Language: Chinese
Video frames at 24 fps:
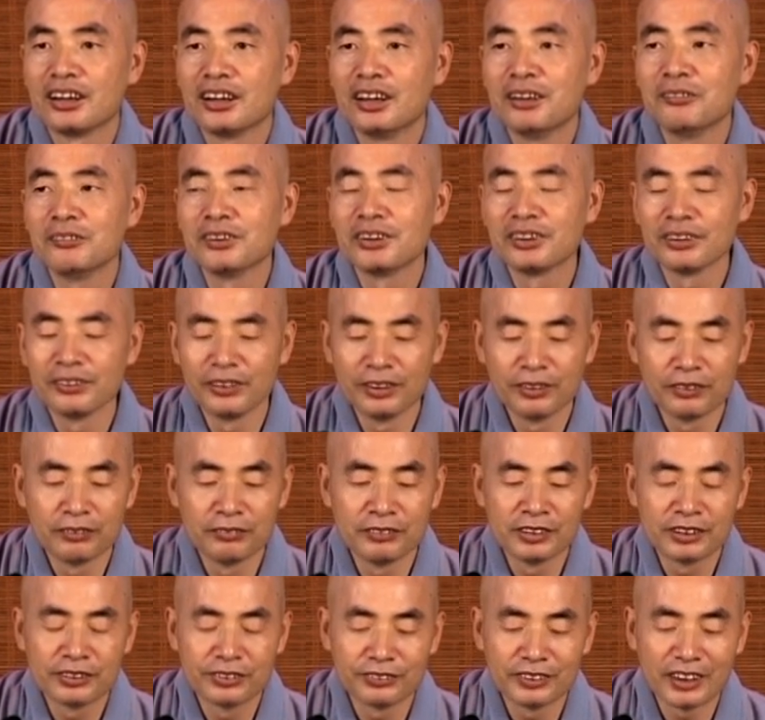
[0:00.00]
那么作为我
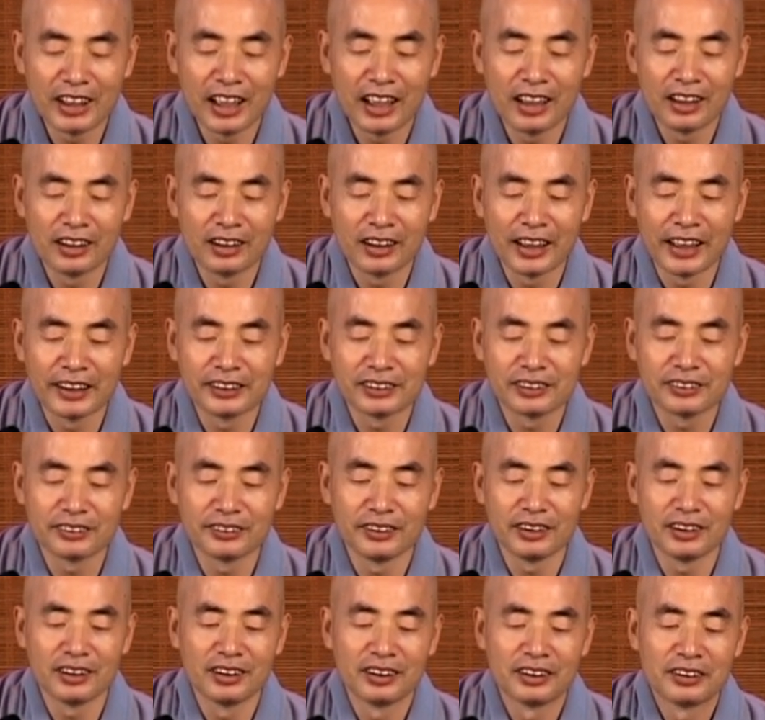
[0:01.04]
们出家人来
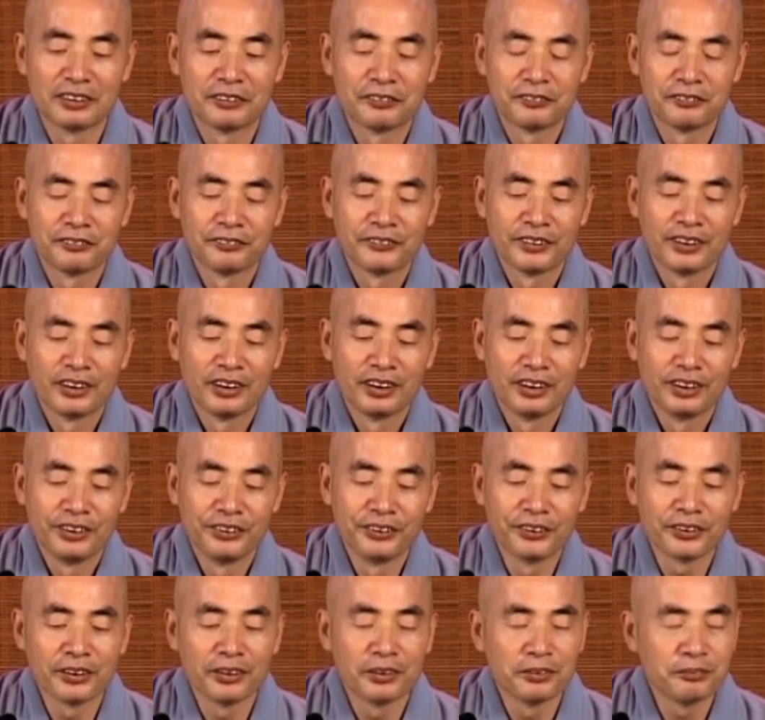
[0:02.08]
说，
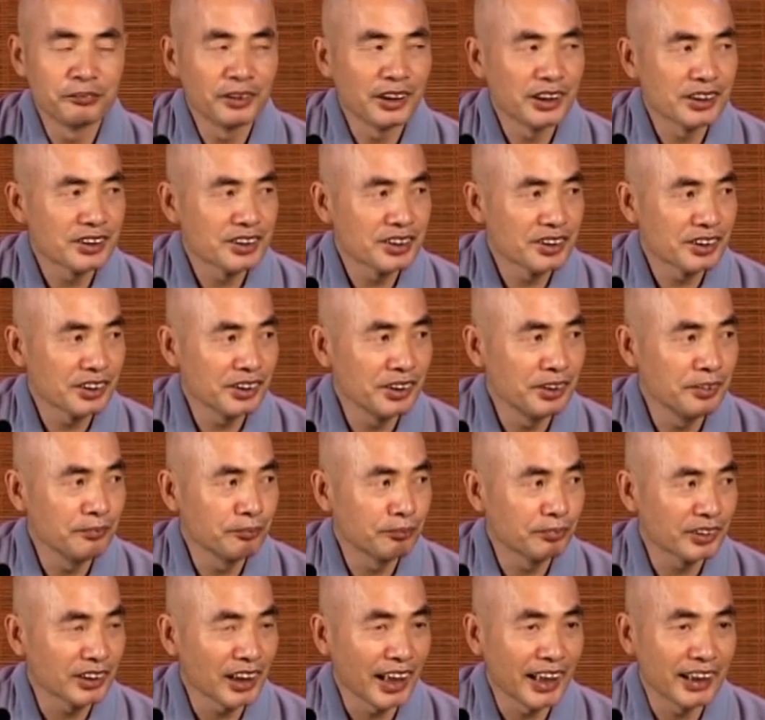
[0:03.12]
如果我们的
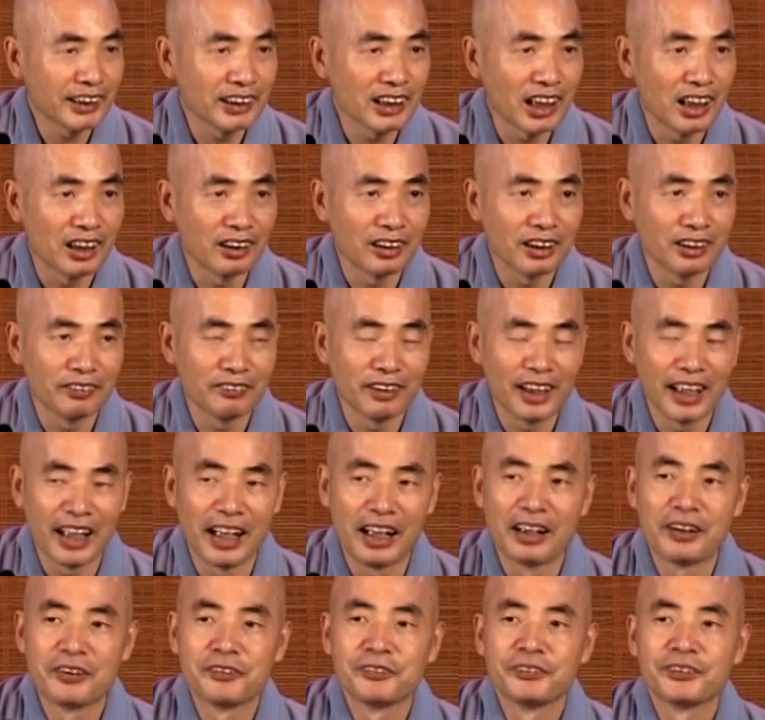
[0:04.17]
心不在道的
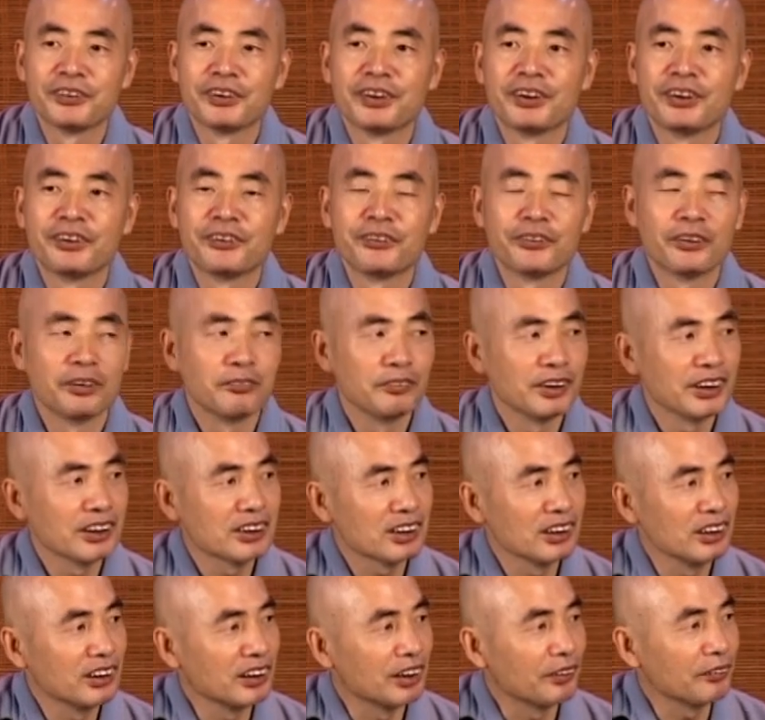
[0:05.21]
话，我们的
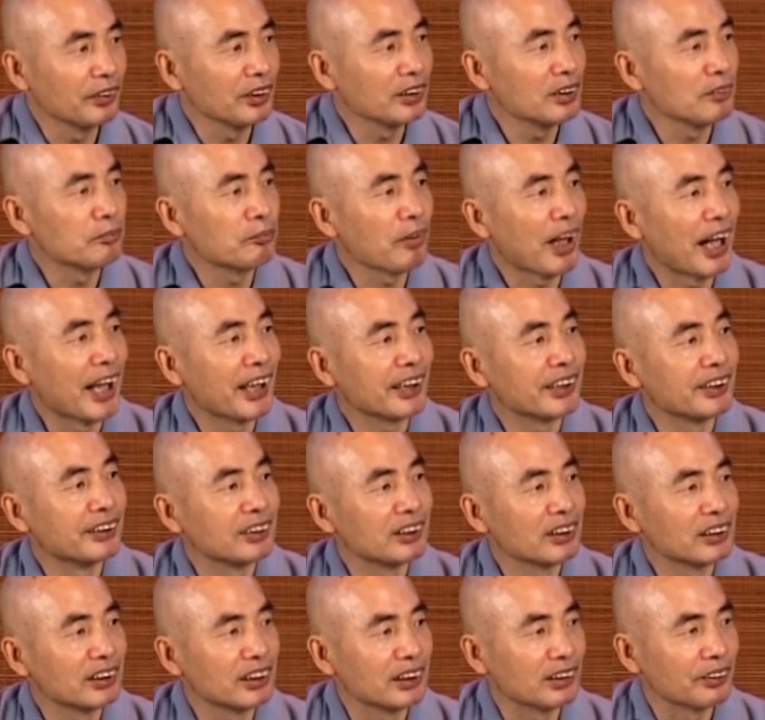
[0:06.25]
心也会去攀缘
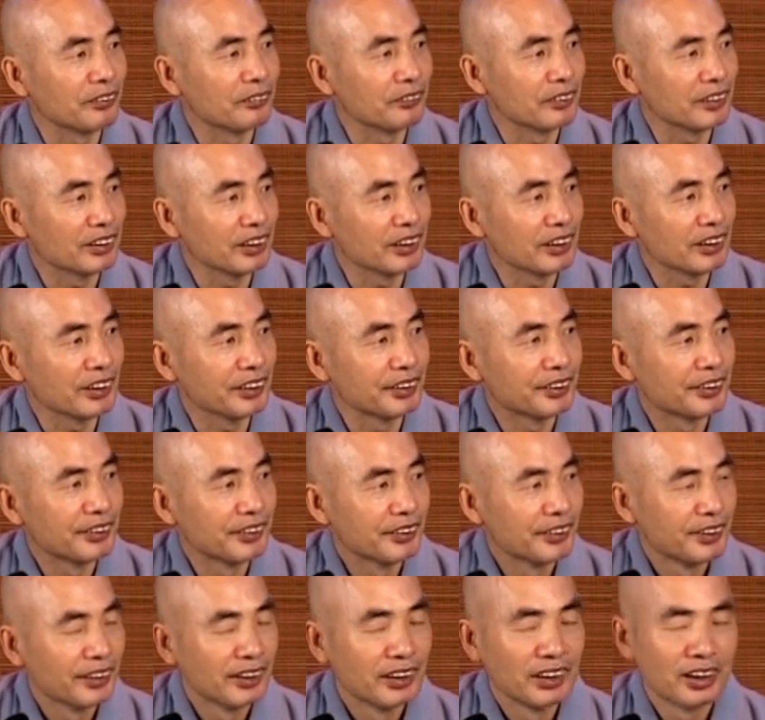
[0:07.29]
这些东西，
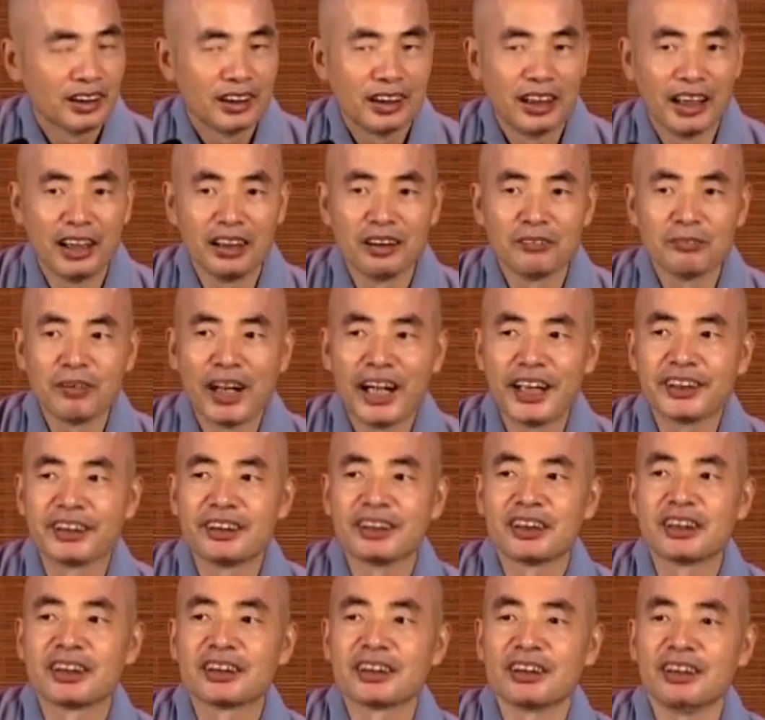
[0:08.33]
然后攀
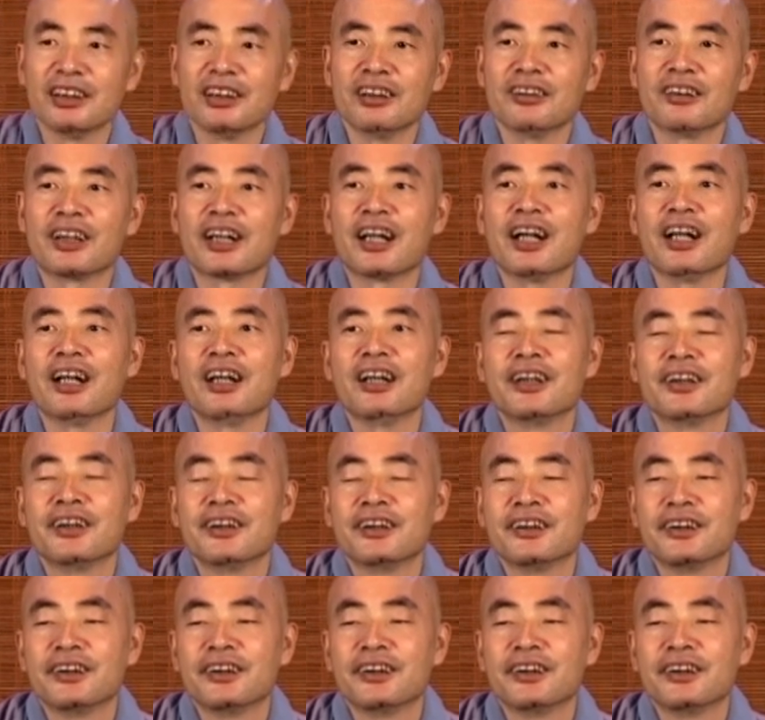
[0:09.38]
缘了之后呢？